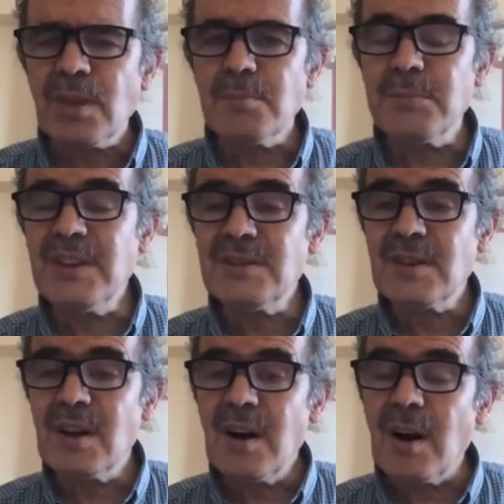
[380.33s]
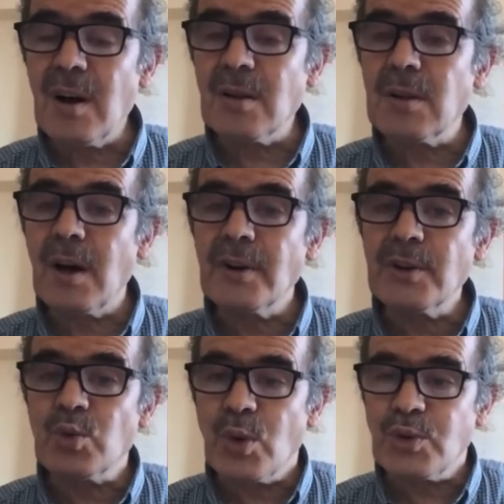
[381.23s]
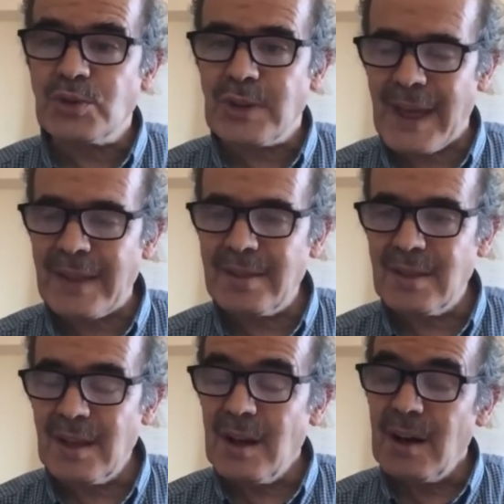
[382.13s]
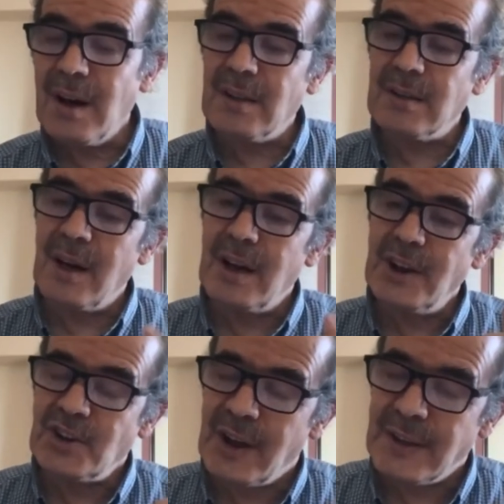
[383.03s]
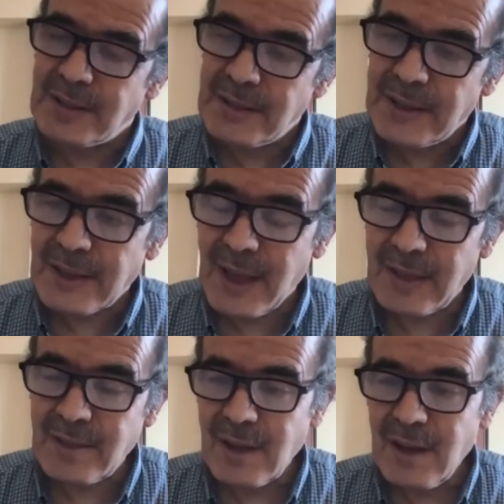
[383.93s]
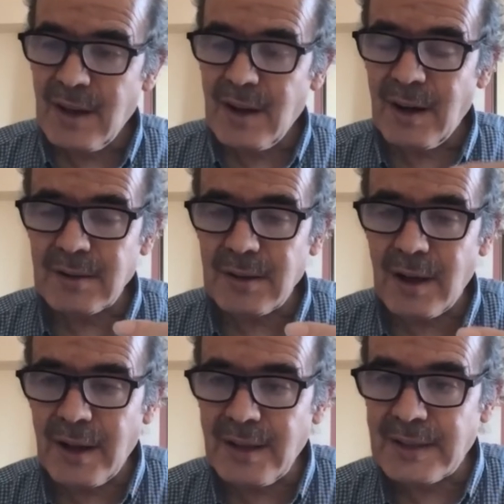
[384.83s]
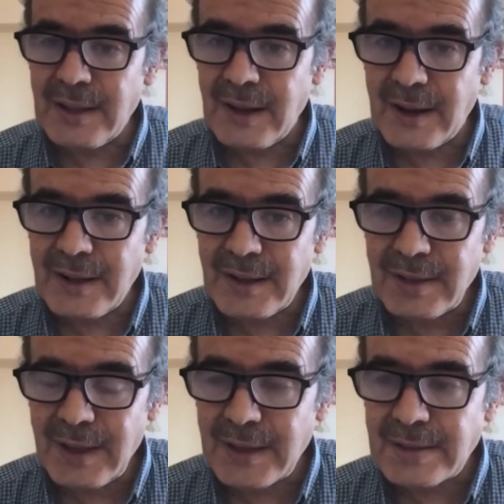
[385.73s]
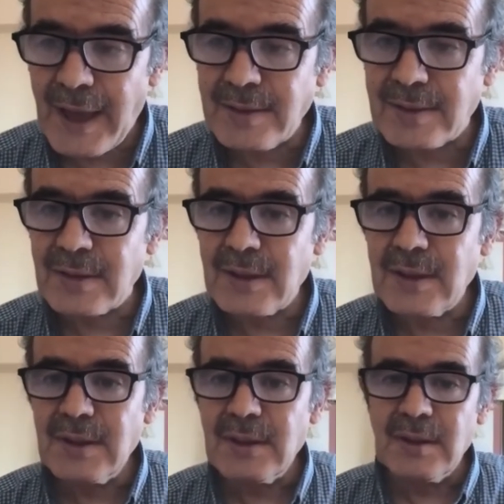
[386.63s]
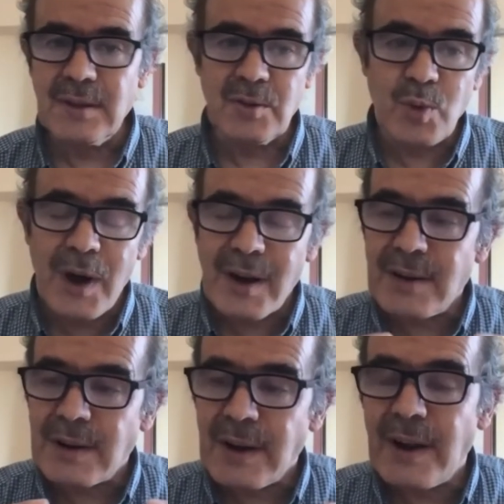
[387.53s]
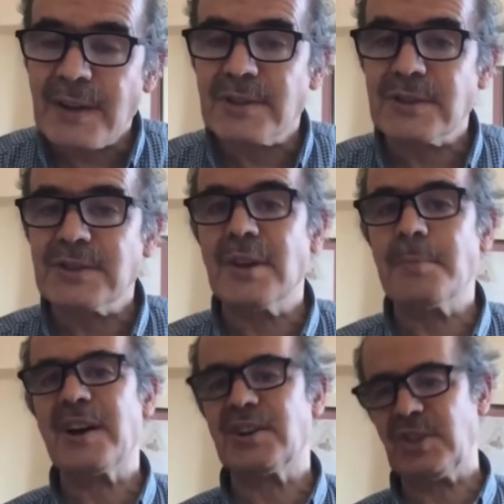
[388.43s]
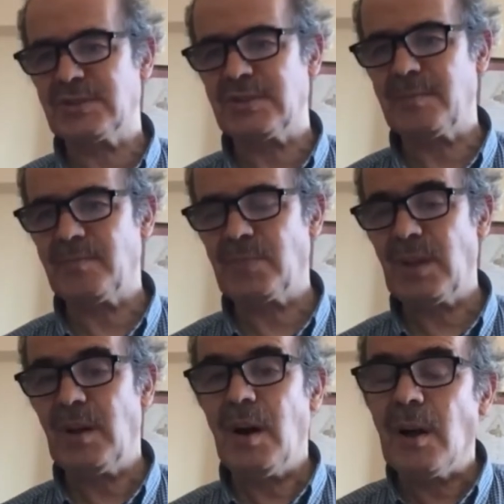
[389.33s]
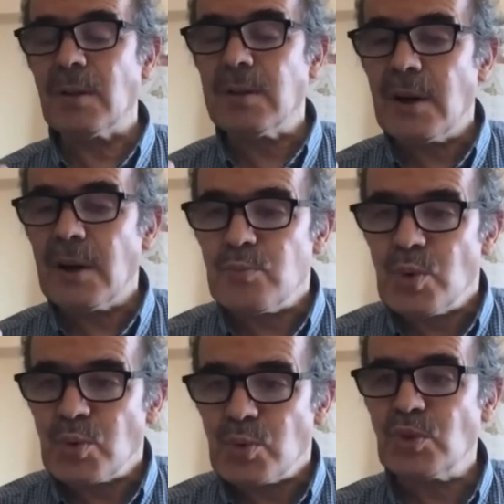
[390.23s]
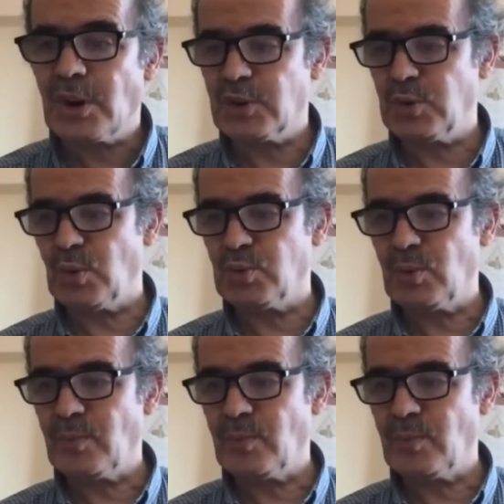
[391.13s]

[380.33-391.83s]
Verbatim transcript: biz Allah'ı gösteren, Allah'a şahitlik eden, Allah'a delalet eden varlıklardır diye bakacağız. Allah'ın mührünü taşıyor.